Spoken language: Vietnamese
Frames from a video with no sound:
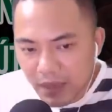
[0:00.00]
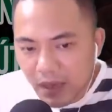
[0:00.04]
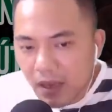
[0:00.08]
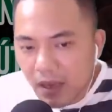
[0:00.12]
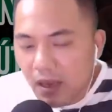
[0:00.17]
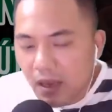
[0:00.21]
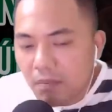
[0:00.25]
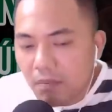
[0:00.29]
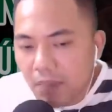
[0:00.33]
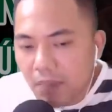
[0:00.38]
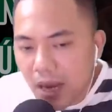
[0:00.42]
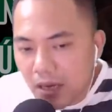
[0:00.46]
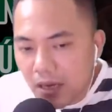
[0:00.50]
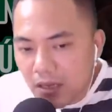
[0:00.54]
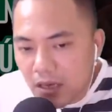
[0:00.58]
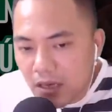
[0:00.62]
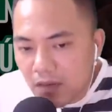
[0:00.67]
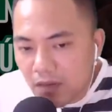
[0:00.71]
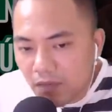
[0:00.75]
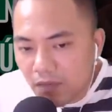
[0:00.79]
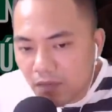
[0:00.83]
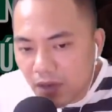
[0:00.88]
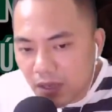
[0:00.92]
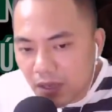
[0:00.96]
Bà Hương
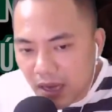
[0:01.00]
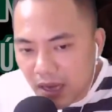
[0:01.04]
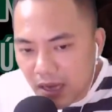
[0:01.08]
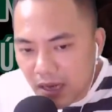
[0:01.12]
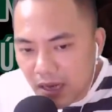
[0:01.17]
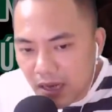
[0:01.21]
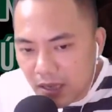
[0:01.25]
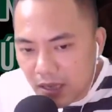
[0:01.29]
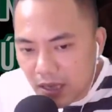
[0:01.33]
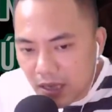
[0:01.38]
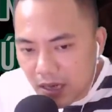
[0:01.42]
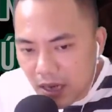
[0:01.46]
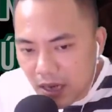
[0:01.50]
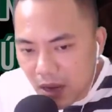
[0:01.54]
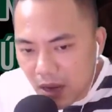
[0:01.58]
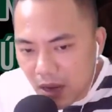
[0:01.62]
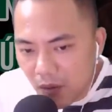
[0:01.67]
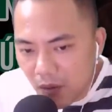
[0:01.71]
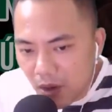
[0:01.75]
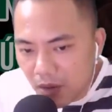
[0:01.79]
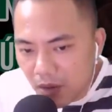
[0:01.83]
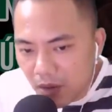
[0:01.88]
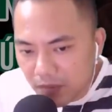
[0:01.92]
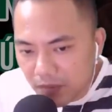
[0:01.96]
vừa thấy người dẫn đầu là
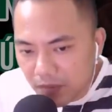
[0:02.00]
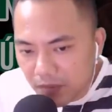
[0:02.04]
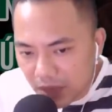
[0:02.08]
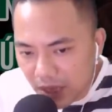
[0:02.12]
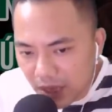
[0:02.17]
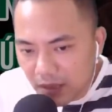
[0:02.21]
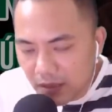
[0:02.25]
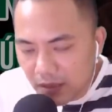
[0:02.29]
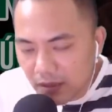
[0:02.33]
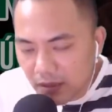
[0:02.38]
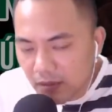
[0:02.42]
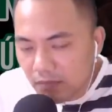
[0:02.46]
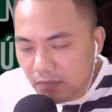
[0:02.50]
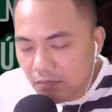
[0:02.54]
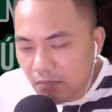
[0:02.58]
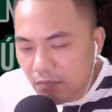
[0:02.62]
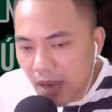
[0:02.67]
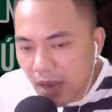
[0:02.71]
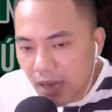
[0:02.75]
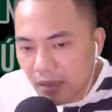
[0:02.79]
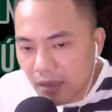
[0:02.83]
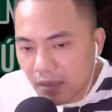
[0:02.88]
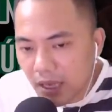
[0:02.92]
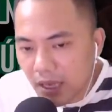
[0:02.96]
ông Tịnh, bản
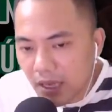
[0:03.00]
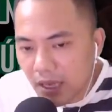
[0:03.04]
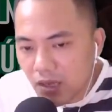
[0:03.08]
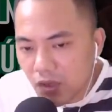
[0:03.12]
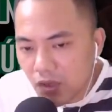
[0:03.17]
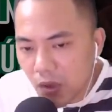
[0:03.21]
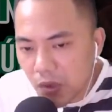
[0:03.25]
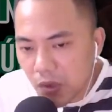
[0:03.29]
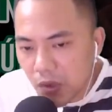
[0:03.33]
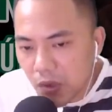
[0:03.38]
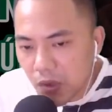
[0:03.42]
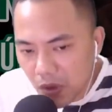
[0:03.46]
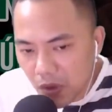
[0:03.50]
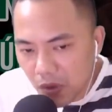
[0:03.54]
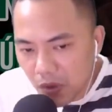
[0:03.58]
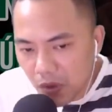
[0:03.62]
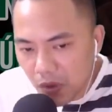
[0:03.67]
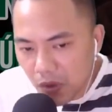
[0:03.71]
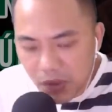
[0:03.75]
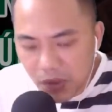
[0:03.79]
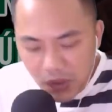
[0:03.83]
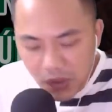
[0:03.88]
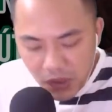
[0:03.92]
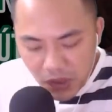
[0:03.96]
tính sồn sồn
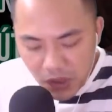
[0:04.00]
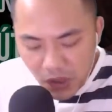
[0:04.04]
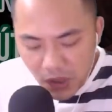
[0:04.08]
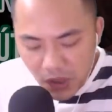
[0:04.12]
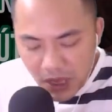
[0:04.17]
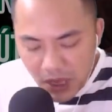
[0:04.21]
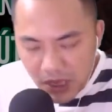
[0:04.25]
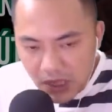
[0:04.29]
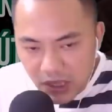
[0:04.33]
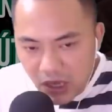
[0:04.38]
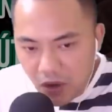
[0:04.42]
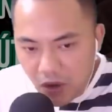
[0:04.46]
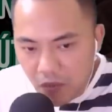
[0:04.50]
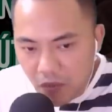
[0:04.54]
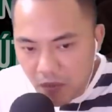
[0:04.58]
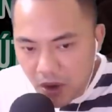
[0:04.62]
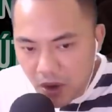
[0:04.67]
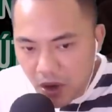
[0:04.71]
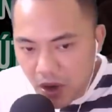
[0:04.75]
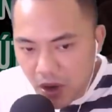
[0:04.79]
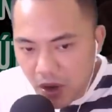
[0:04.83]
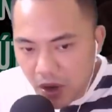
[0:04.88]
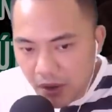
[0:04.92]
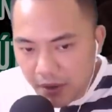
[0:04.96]
cho nên dầu mò
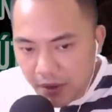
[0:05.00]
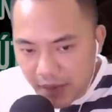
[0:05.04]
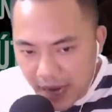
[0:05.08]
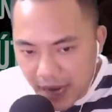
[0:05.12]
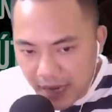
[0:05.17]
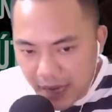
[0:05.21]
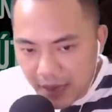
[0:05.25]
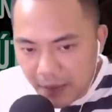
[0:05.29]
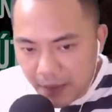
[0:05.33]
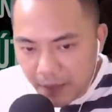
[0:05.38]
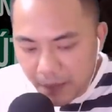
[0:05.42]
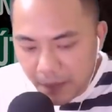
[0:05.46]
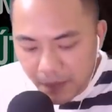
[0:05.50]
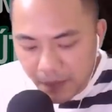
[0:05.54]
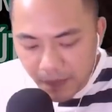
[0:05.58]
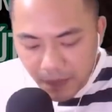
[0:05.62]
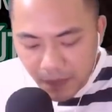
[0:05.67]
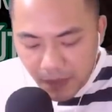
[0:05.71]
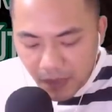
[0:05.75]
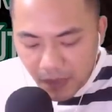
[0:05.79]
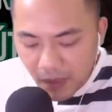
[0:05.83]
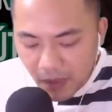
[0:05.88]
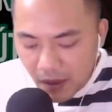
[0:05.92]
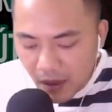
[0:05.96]
hỏi ngay.
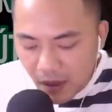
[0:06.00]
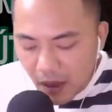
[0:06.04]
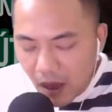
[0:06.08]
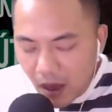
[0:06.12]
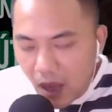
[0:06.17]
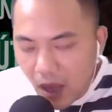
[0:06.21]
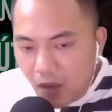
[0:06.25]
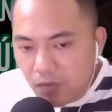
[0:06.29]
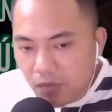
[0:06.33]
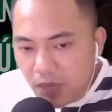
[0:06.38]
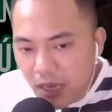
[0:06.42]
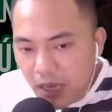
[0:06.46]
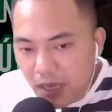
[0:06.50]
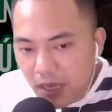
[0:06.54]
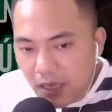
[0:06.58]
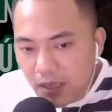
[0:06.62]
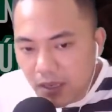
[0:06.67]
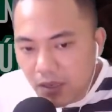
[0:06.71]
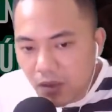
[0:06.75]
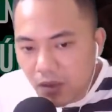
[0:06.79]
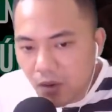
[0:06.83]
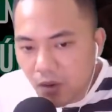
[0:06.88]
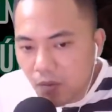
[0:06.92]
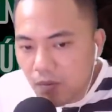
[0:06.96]
Ông Tịnh
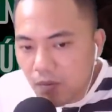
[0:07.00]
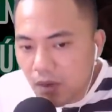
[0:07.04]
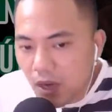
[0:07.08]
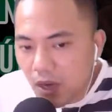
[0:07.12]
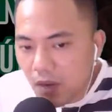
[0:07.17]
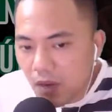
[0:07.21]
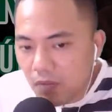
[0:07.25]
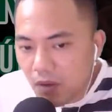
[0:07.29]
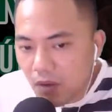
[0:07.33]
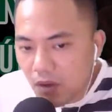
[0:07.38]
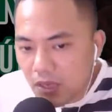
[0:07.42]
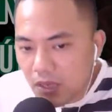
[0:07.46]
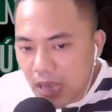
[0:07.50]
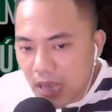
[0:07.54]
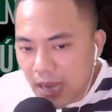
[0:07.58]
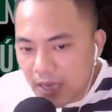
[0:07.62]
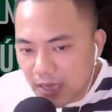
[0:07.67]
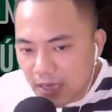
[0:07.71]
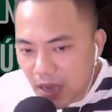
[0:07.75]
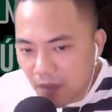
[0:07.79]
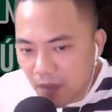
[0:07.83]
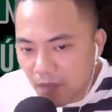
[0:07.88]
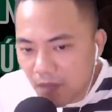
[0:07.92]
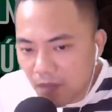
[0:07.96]
cũng không có dài
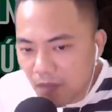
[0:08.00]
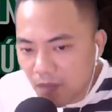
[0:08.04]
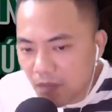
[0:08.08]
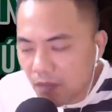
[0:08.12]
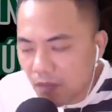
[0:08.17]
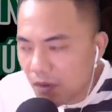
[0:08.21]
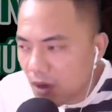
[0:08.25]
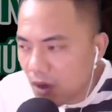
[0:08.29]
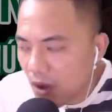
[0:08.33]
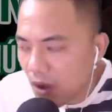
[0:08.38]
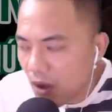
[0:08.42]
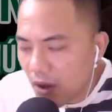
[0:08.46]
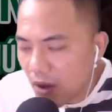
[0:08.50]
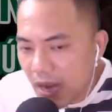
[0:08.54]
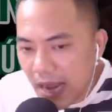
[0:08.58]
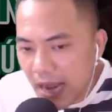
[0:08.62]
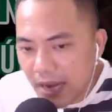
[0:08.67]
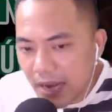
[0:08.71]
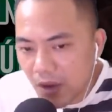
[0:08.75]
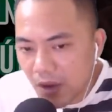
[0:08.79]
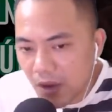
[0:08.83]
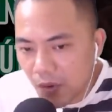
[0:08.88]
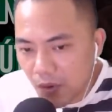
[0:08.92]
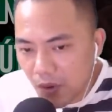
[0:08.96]
dòng, nói lại đầu
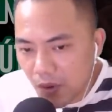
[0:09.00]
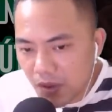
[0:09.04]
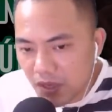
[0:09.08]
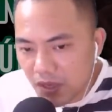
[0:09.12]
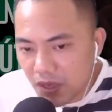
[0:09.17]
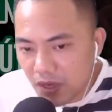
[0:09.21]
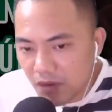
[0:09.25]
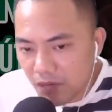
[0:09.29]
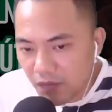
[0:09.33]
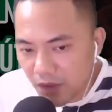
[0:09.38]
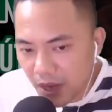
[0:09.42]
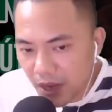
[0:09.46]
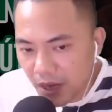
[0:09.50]
đuôi sự việc.